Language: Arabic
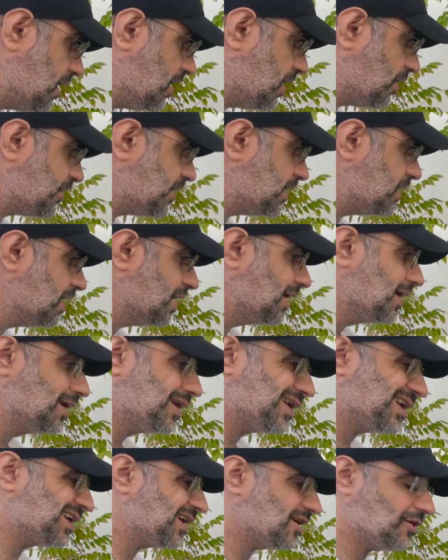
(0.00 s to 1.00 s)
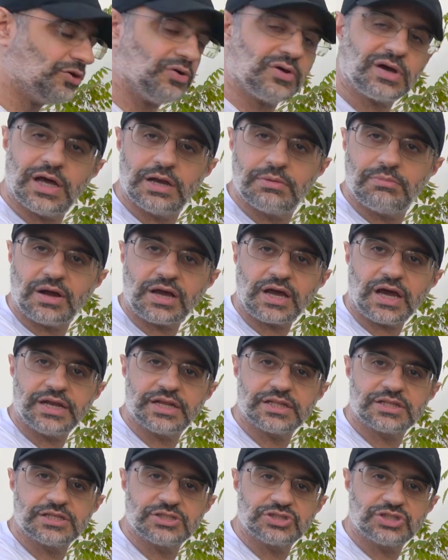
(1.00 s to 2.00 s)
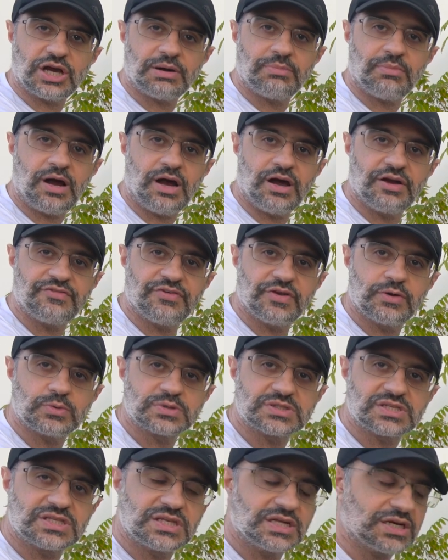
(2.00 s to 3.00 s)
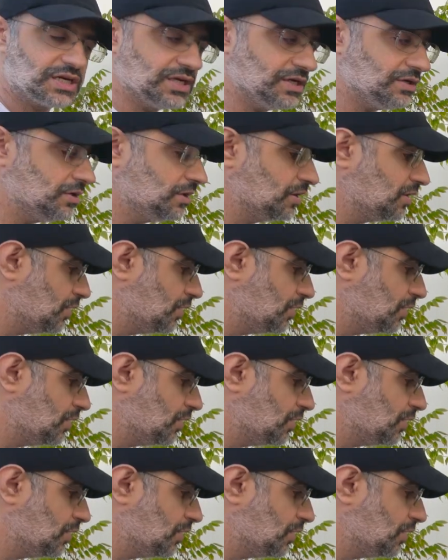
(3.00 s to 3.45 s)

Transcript: هذه لان العقل ما قاعده تنجح معاي في الوستيريا